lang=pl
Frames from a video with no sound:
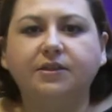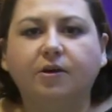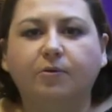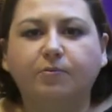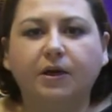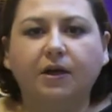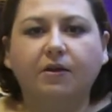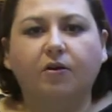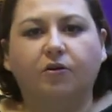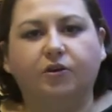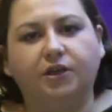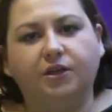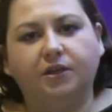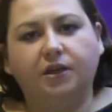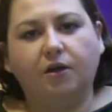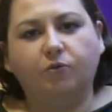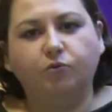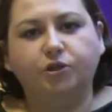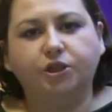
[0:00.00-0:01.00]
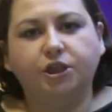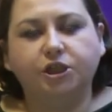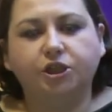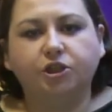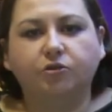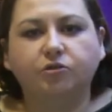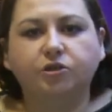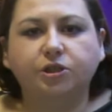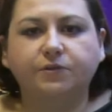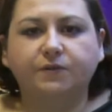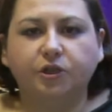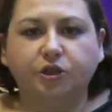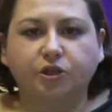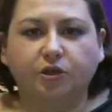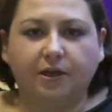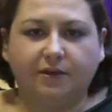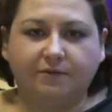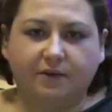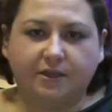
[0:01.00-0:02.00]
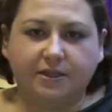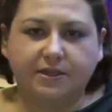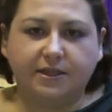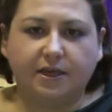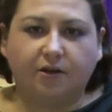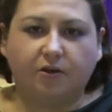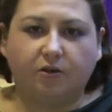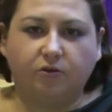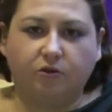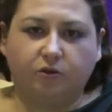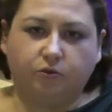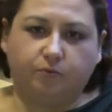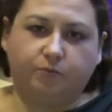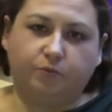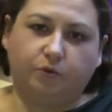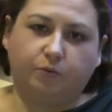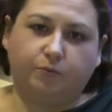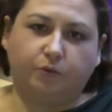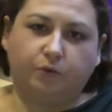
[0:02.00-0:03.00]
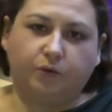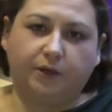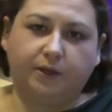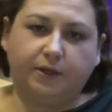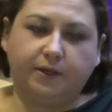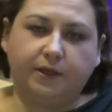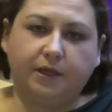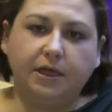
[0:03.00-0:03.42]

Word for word: dobrego kina ucieszy odświeżona wersja koloru purpury.